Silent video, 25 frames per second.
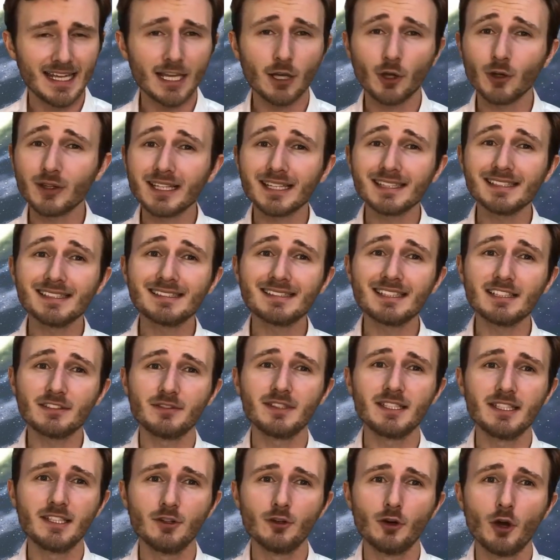et regardez cette
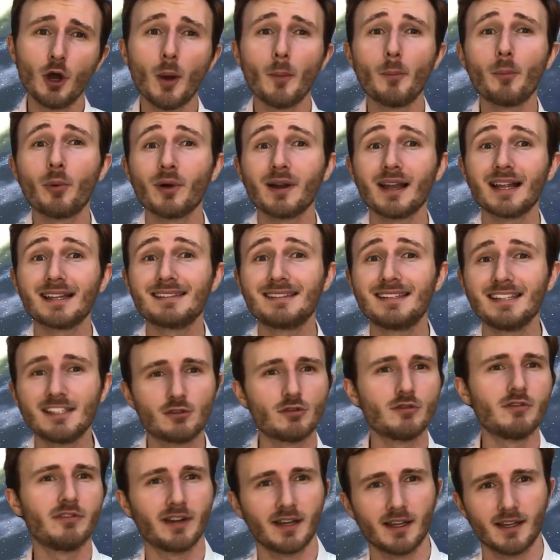vidéo pour la
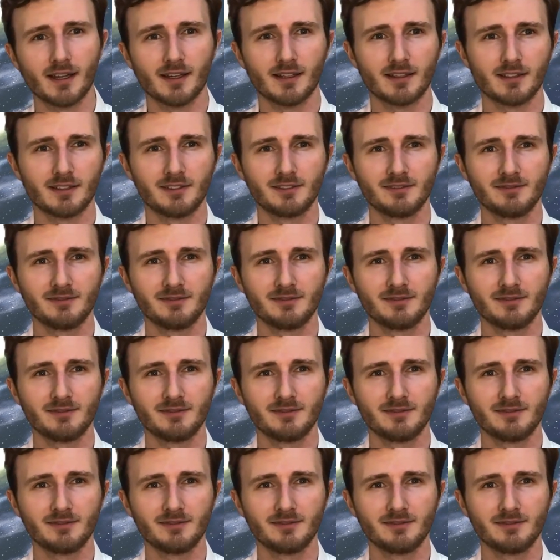découvrir.